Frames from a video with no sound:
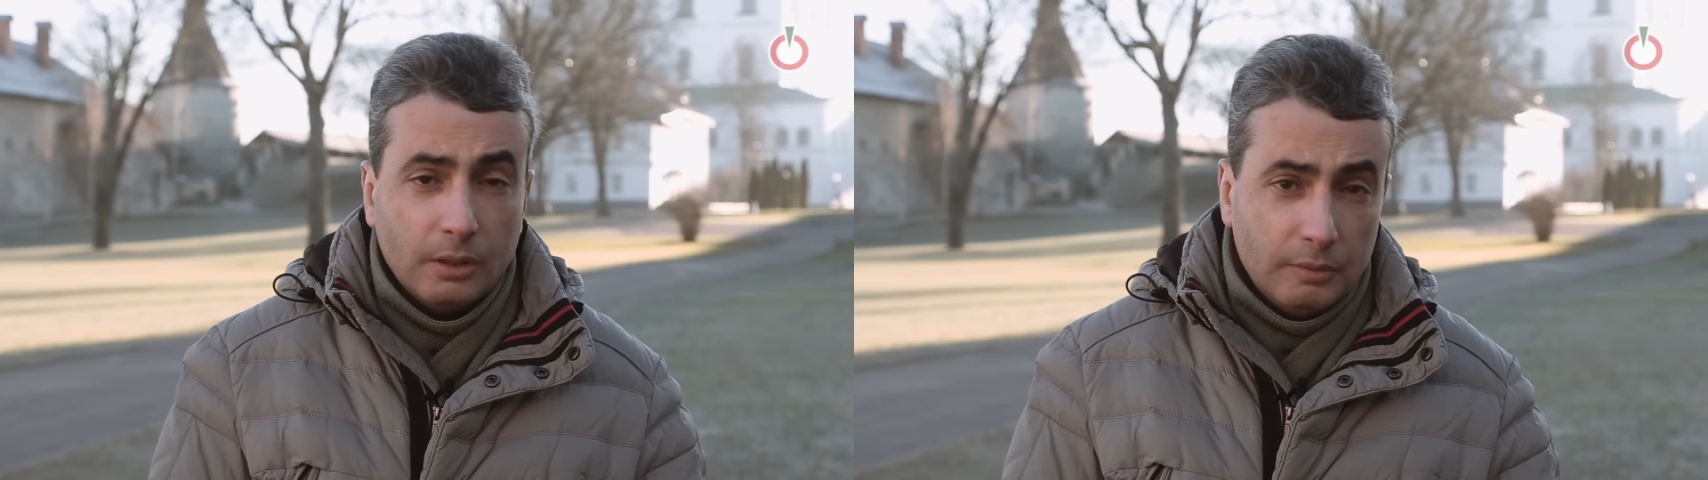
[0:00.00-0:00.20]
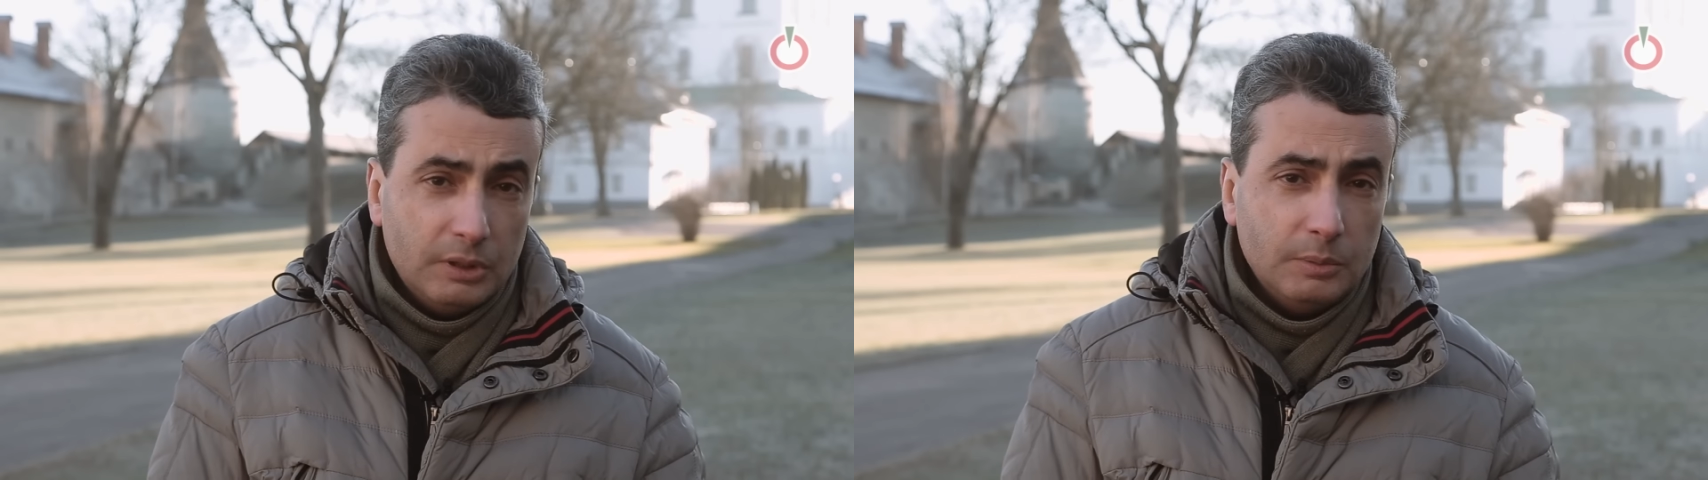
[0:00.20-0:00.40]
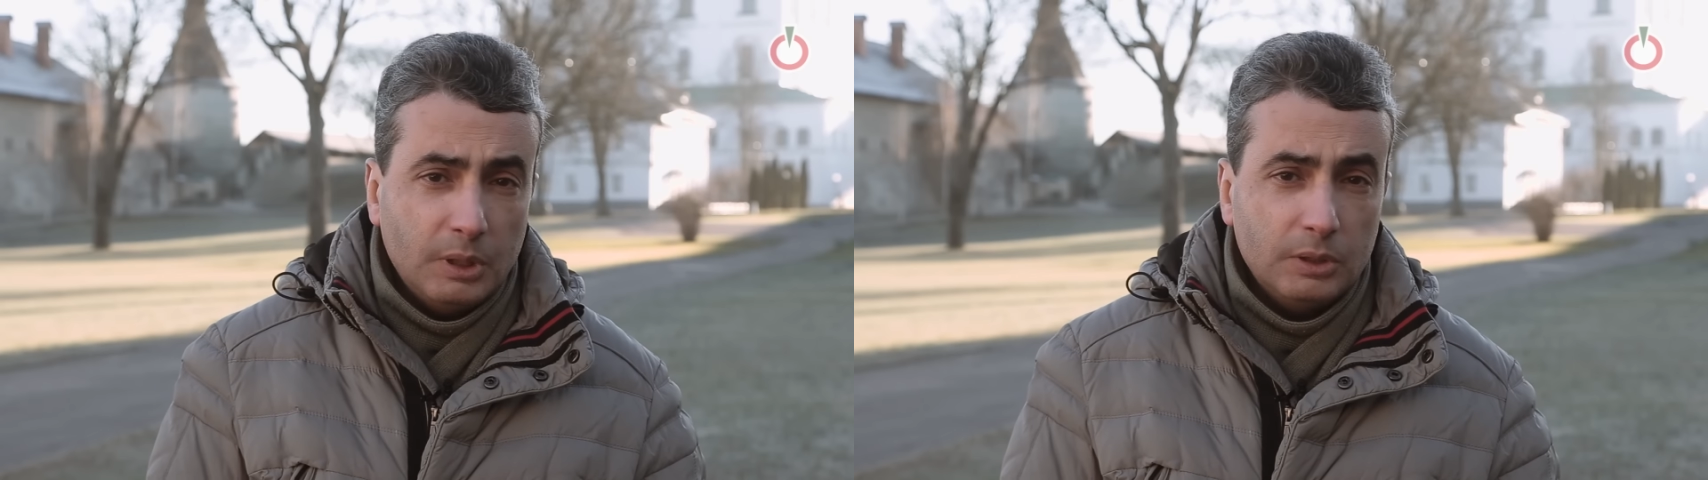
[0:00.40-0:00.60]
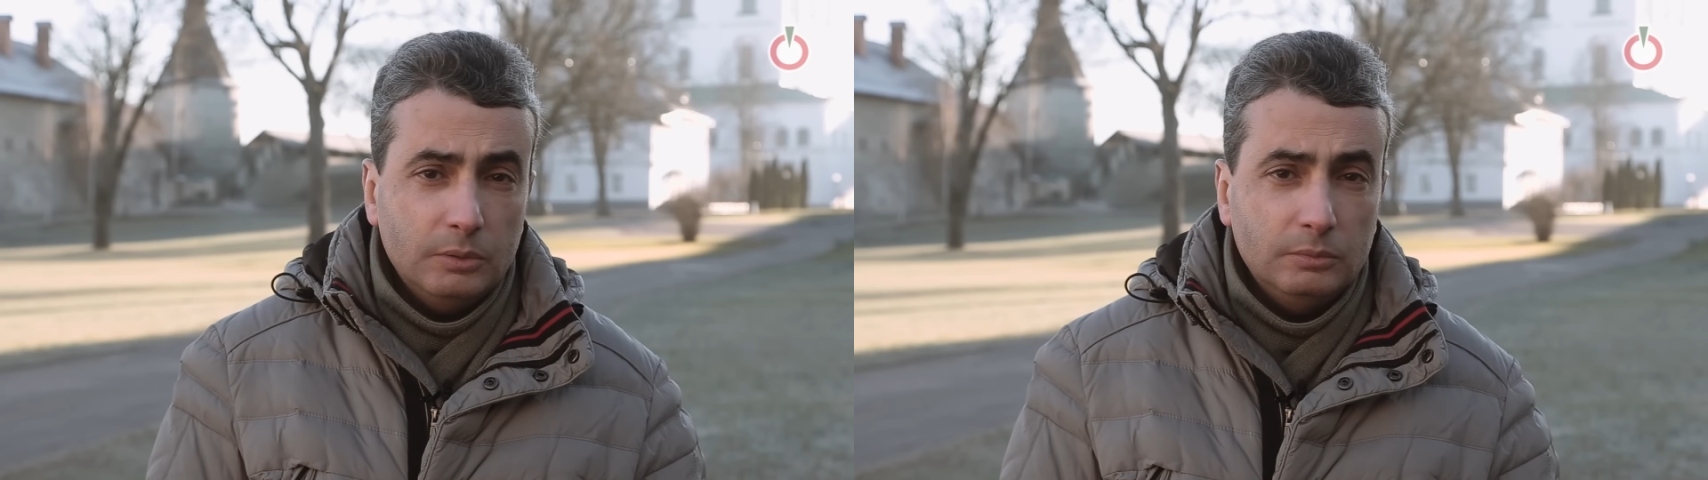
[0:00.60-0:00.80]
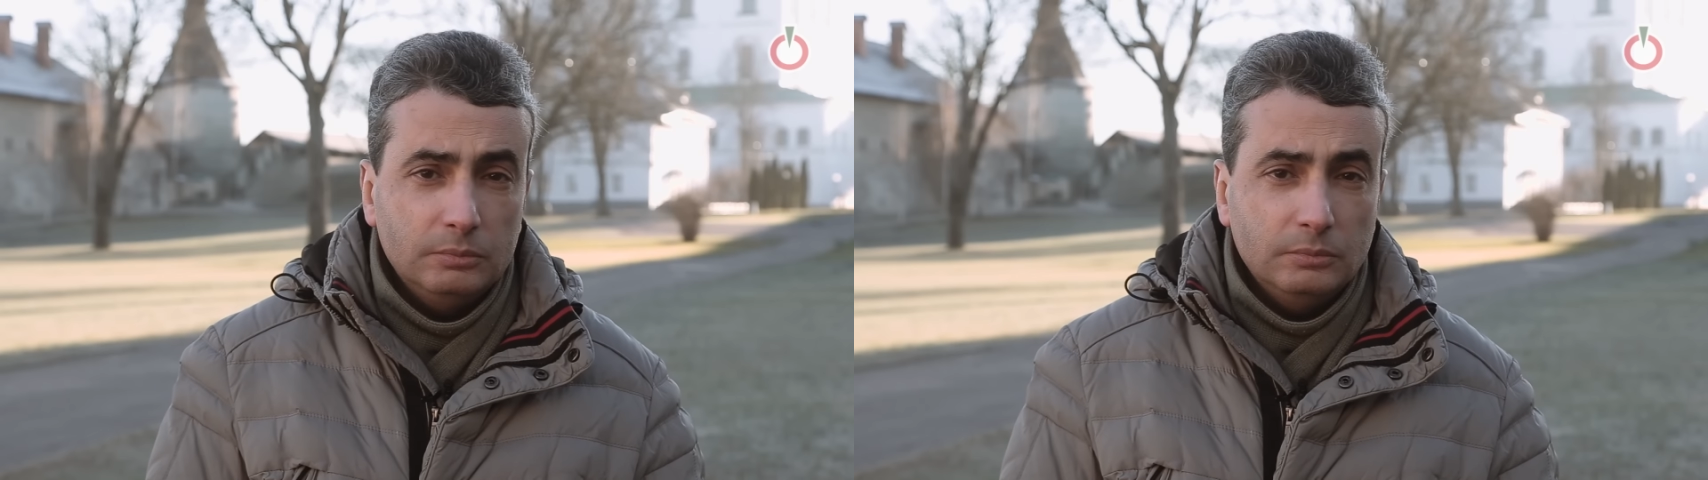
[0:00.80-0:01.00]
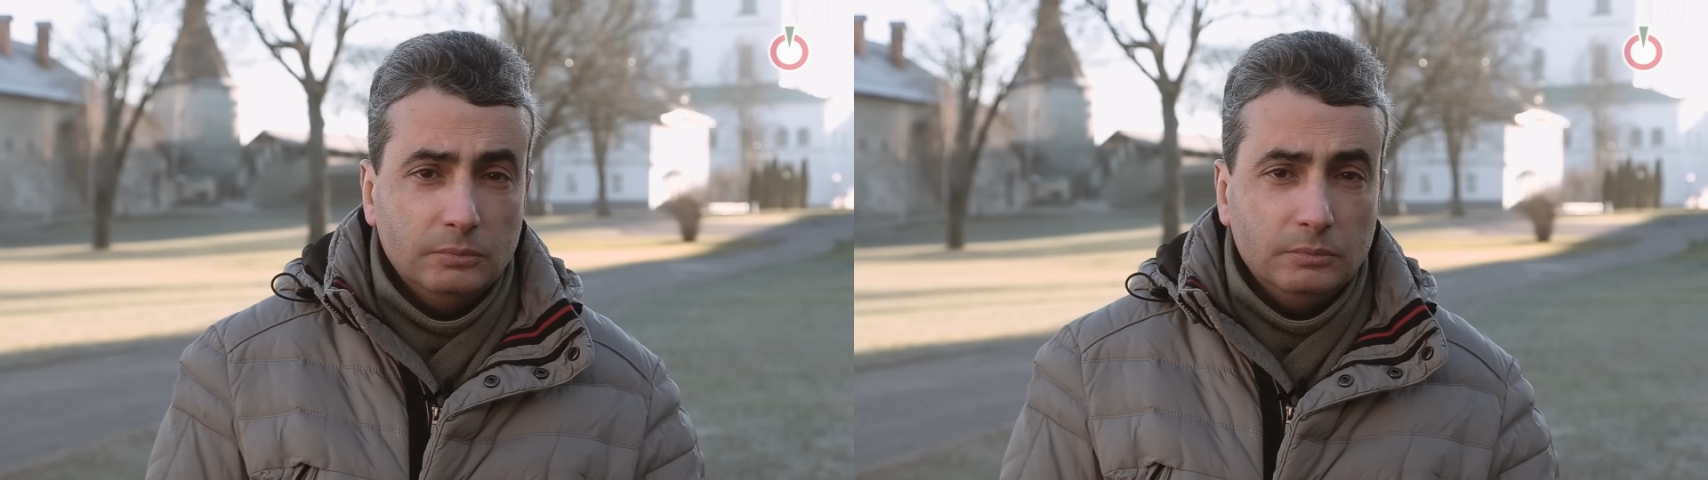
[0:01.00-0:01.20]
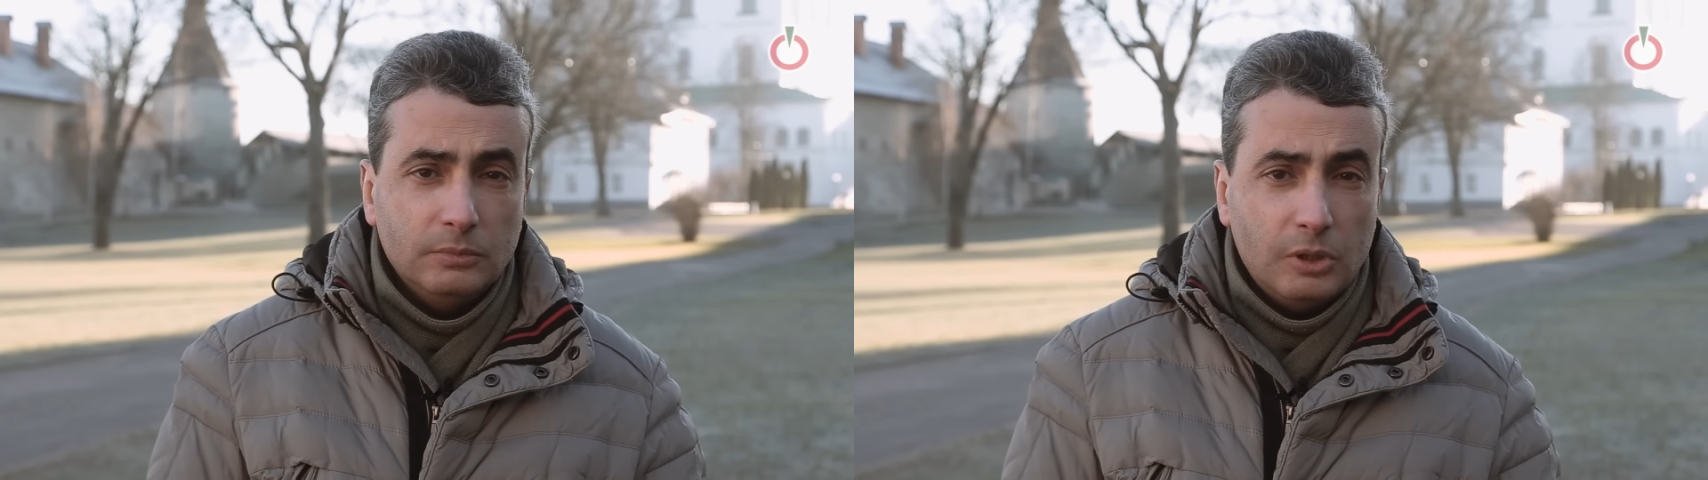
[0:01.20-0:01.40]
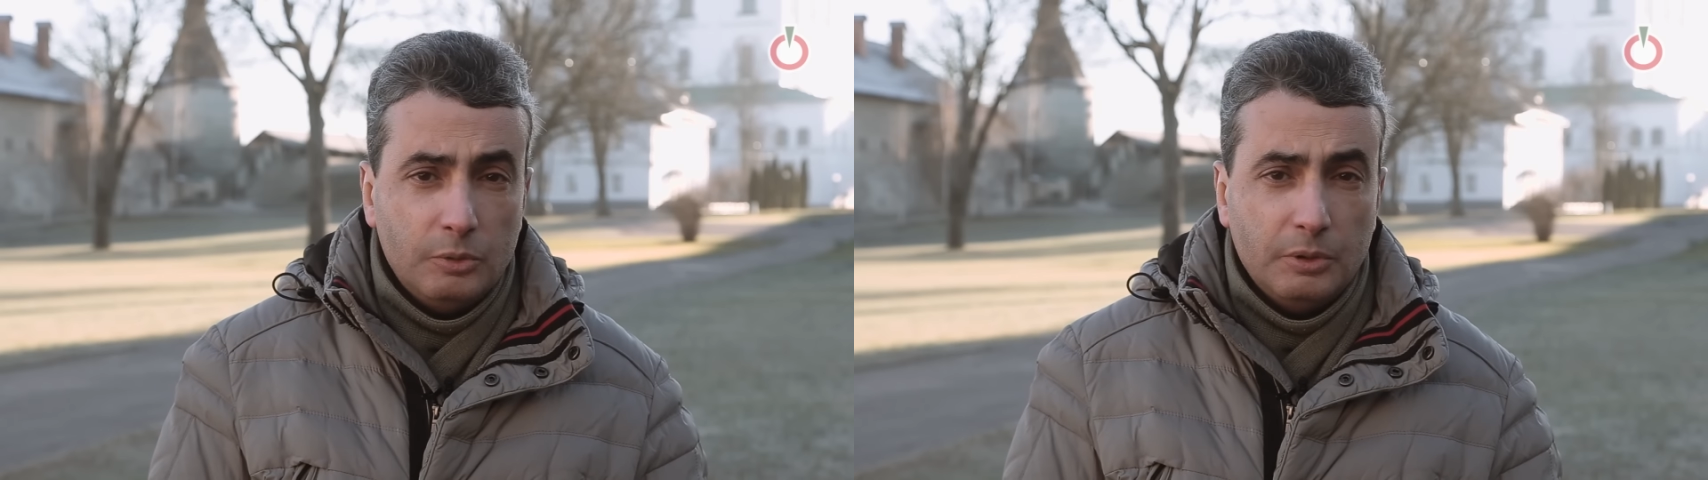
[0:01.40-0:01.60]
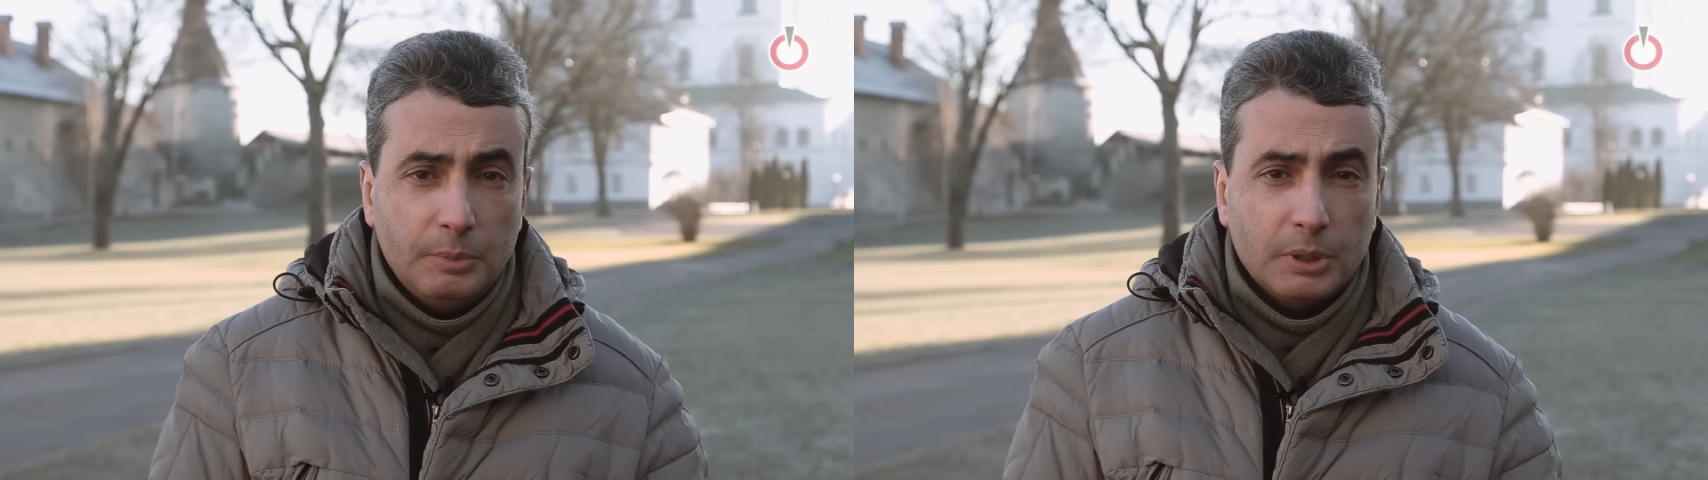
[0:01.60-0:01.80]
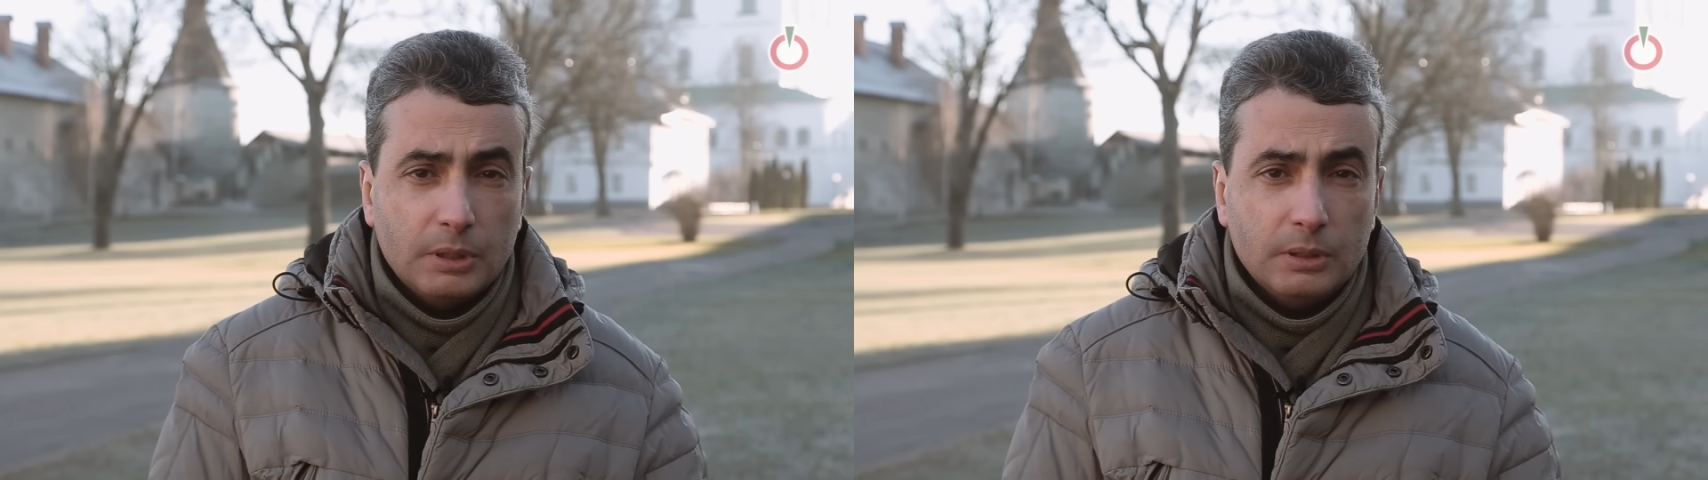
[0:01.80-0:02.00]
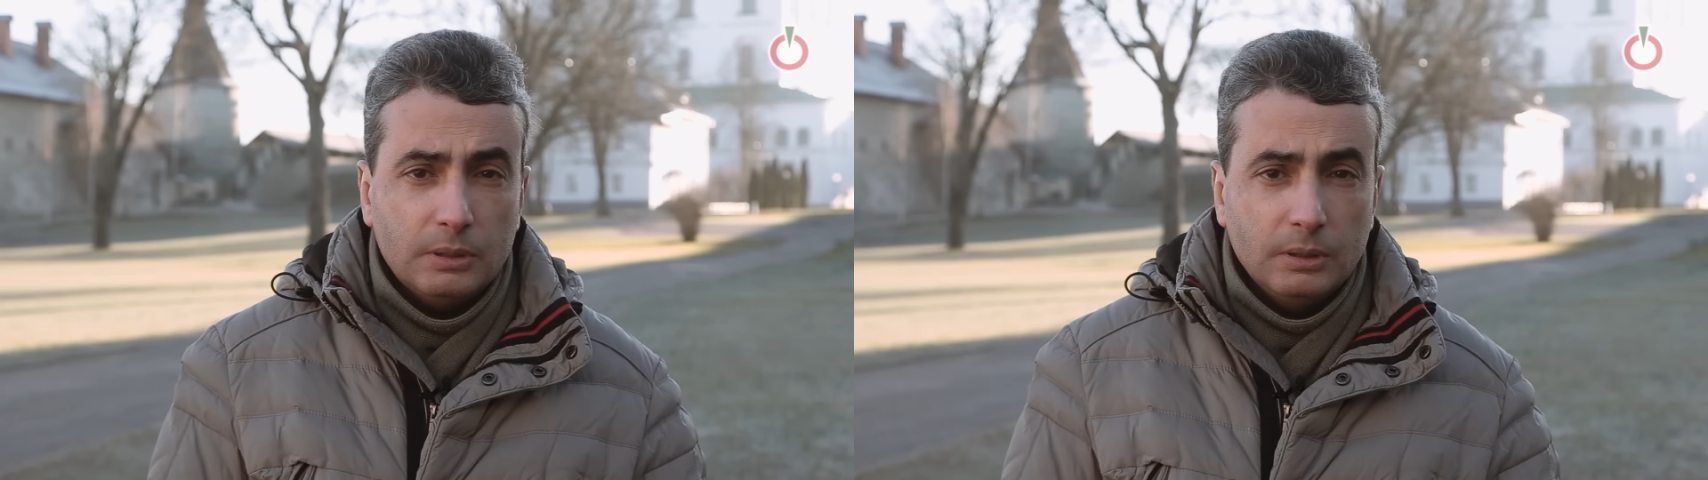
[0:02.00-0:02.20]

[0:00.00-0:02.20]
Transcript: В этом году люди мира